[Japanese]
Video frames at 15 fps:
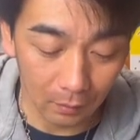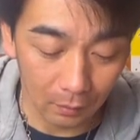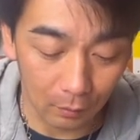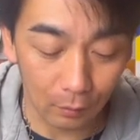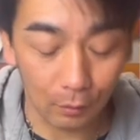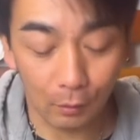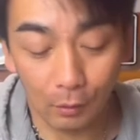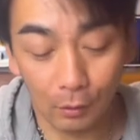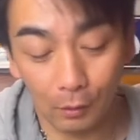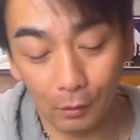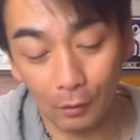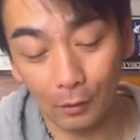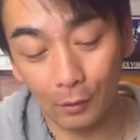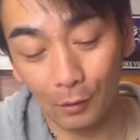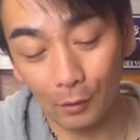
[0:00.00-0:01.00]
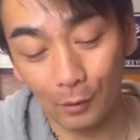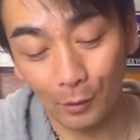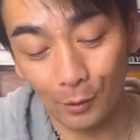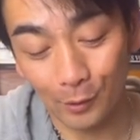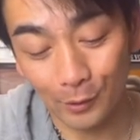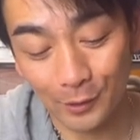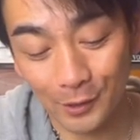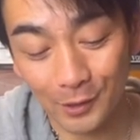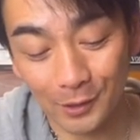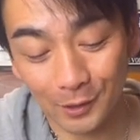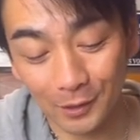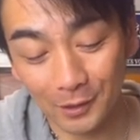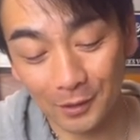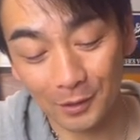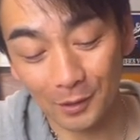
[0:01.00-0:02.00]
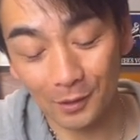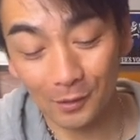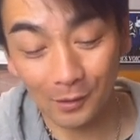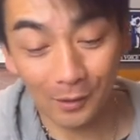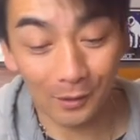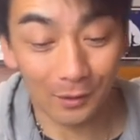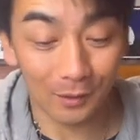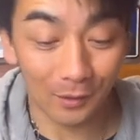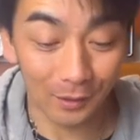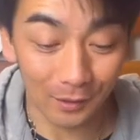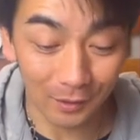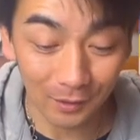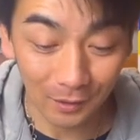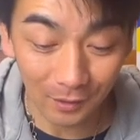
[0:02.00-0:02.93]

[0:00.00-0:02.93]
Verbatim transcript: あはあはあはあ。いいんじゃないですかはいはい。